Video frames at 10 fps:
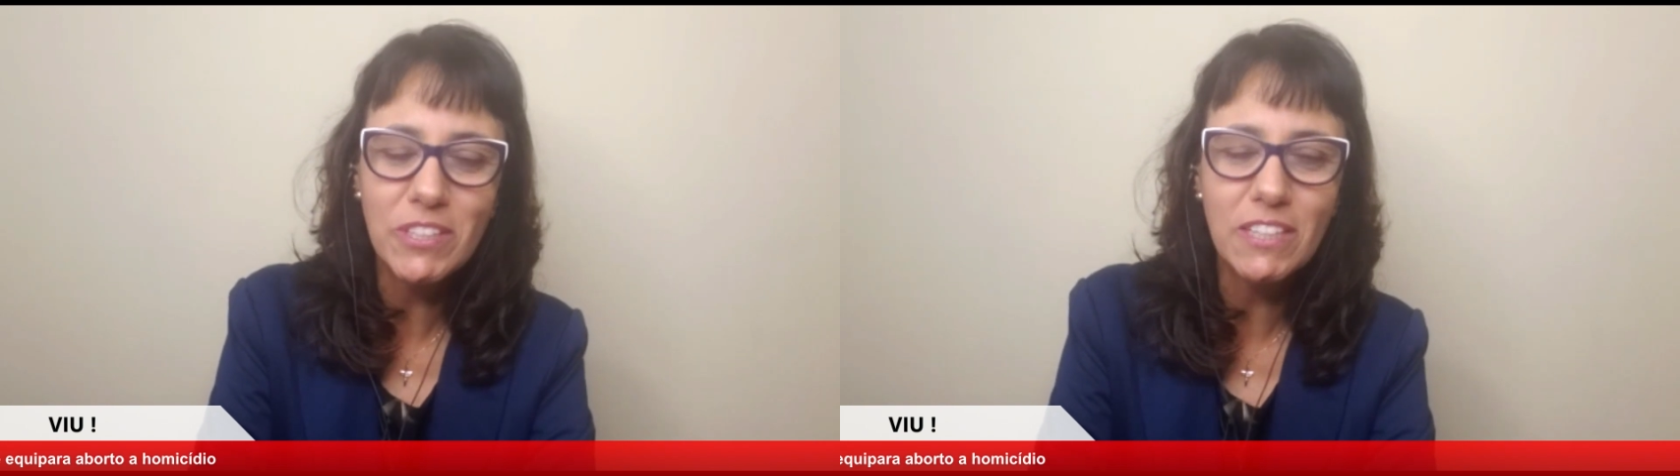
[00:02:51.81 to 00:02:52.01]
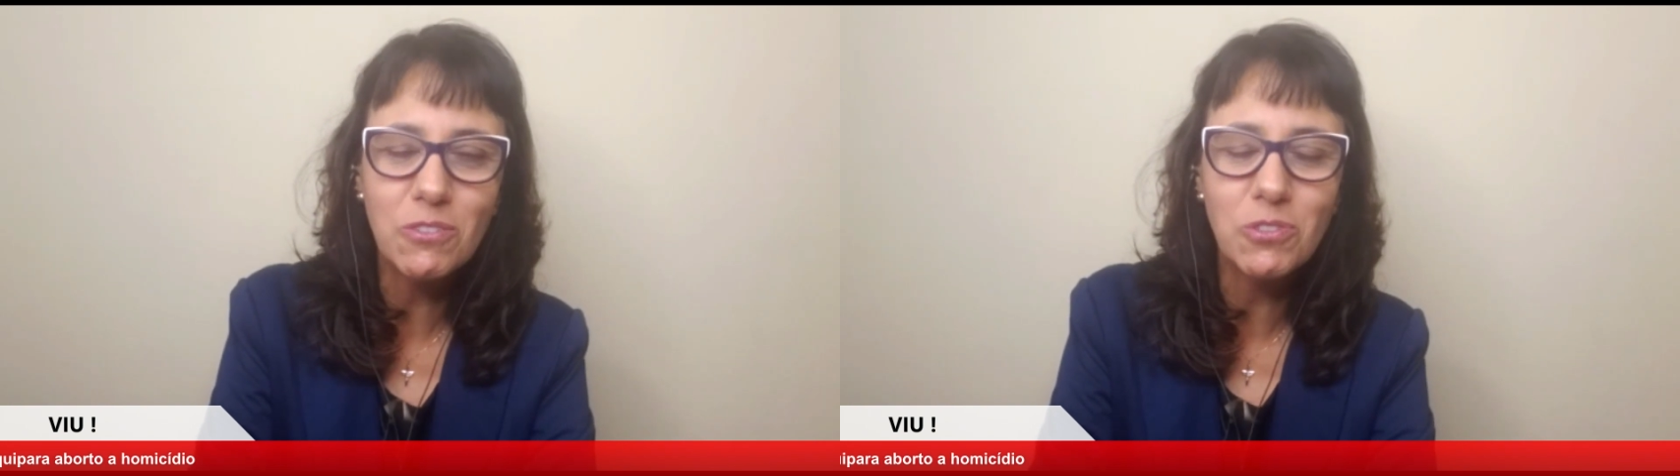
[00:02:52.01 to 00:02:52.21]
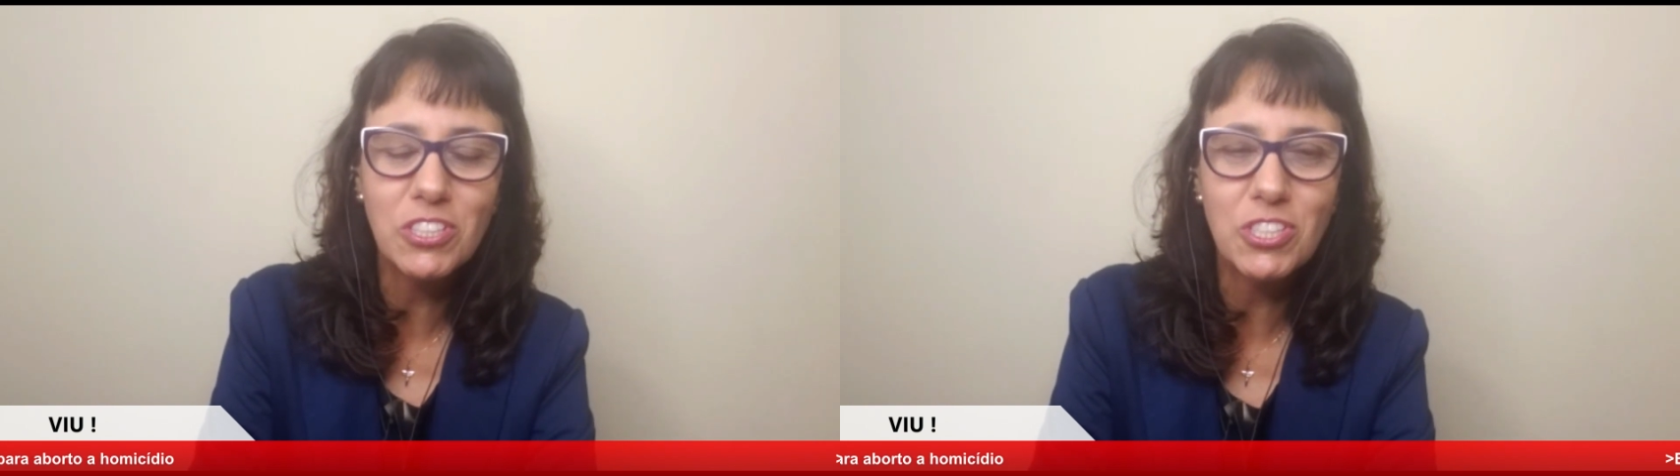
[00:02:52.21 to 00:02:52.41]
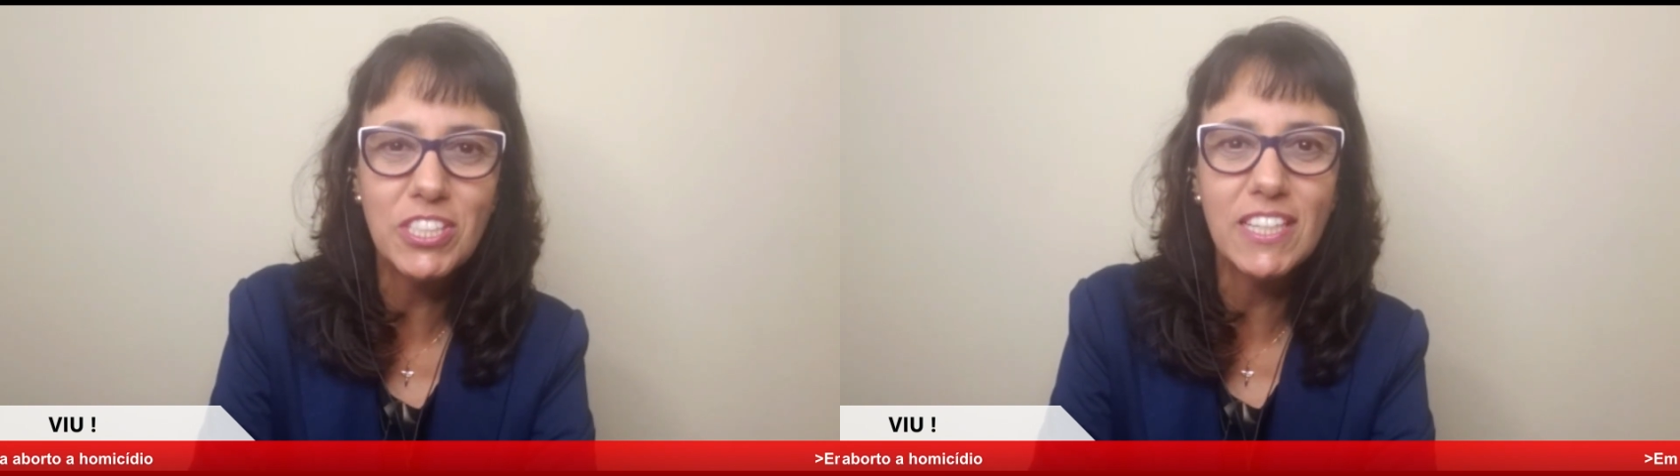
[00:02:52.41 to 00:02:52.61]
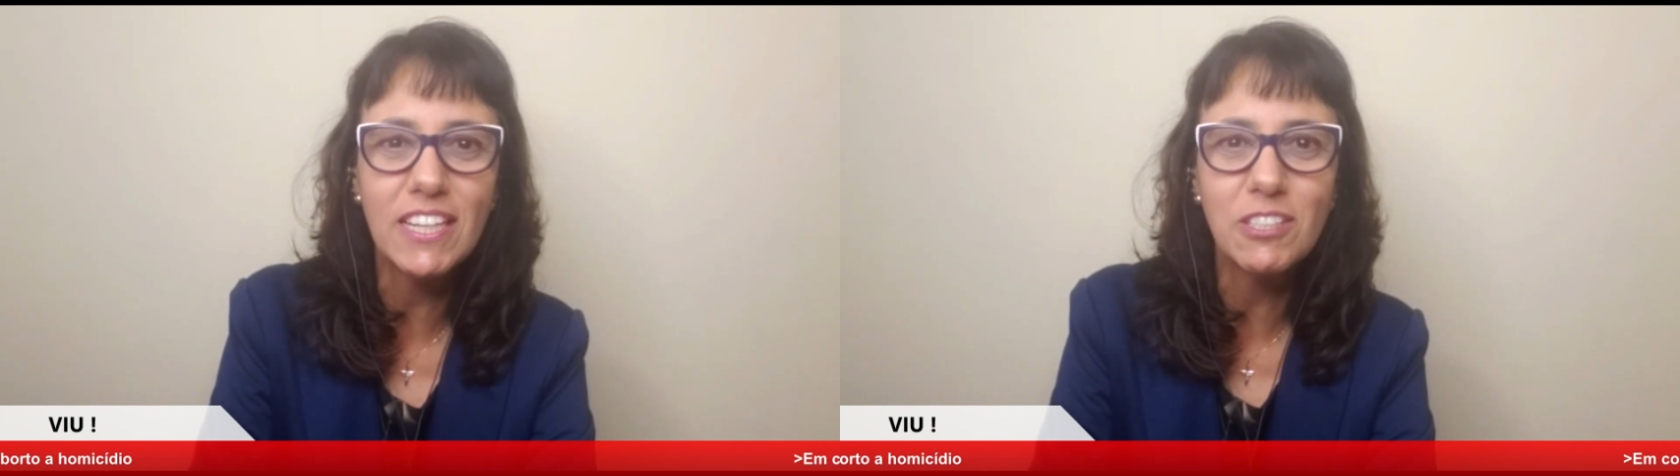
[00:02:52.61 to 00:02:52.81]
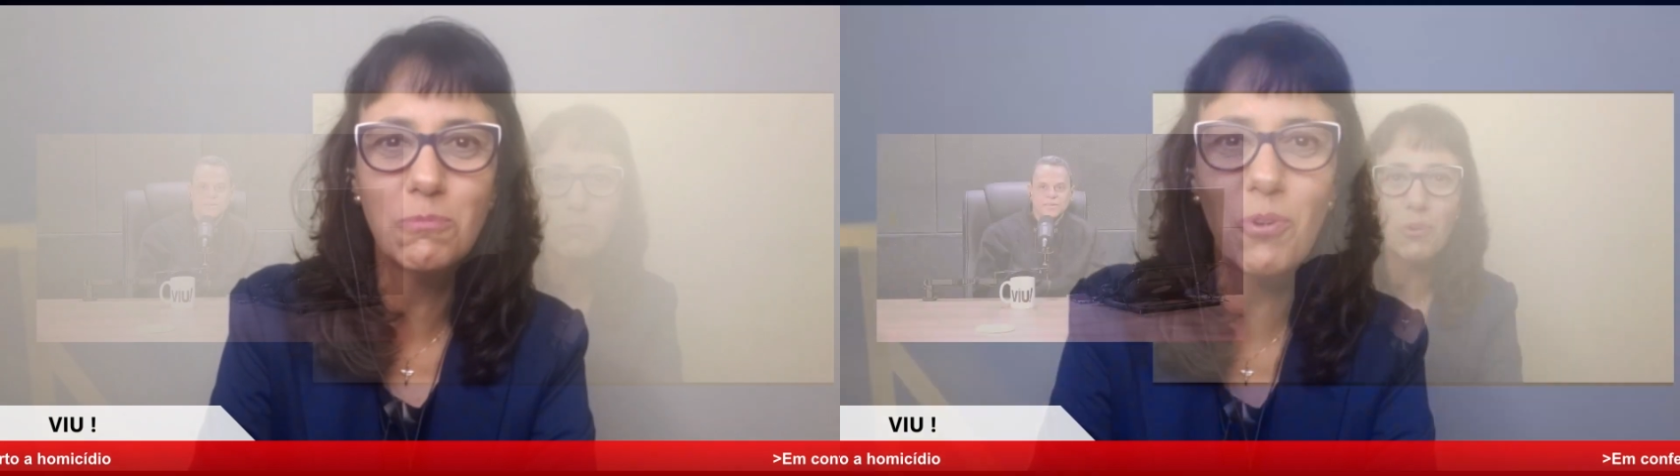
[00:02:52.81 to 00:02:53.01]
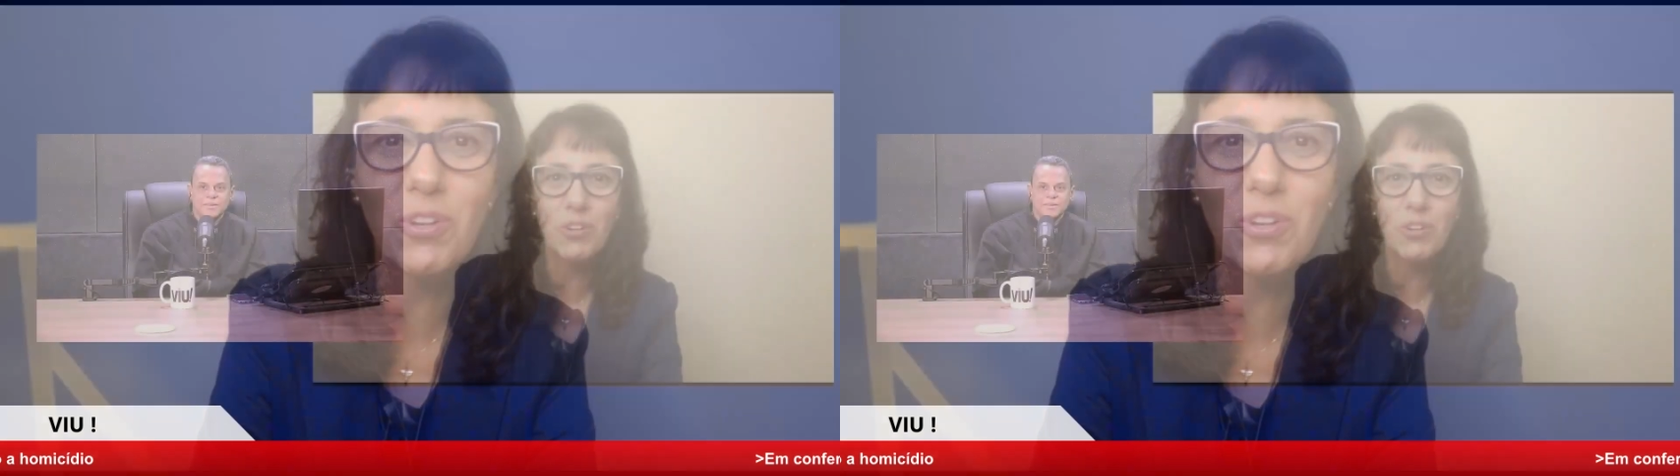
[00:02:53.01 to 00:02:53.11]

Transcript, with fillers: poder curtir aí um